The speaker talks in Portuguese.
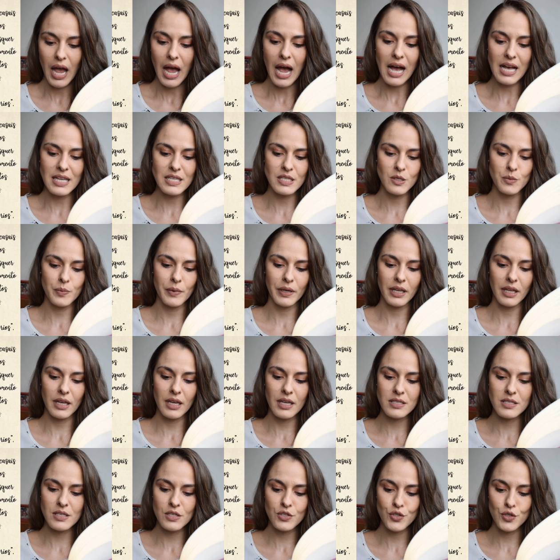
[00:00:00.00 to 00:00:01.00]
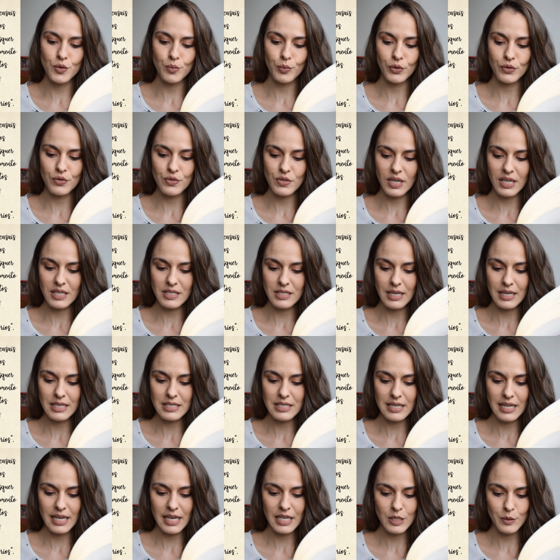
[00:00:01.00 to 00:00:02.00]
as experiências de muitos
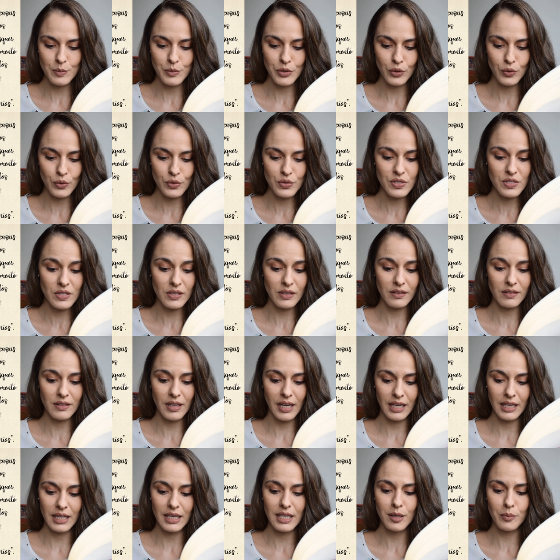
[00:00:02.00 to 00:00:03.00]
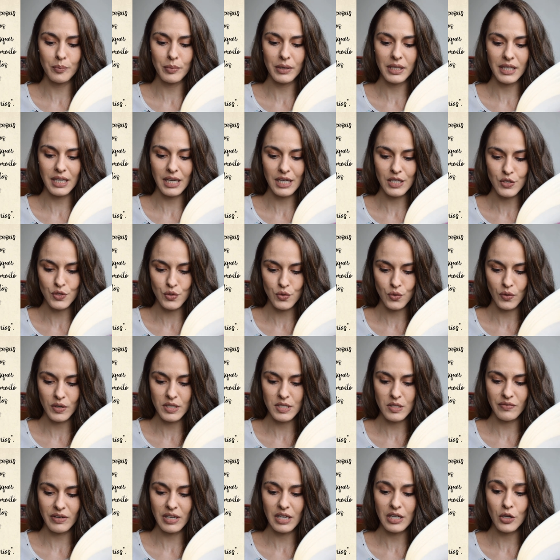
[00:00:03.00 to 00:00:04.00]
casais lésbicos têm
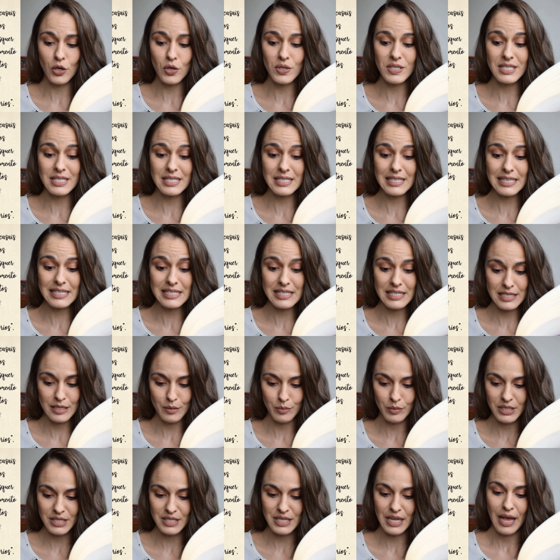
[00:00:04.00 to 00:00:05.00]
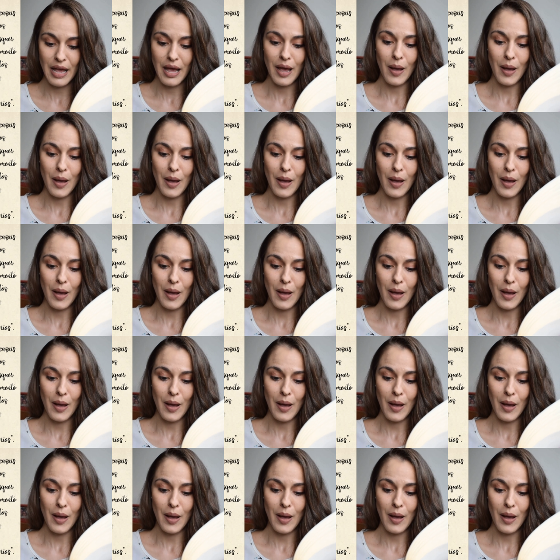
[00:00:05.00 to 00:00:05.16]
implicações valiosíssimas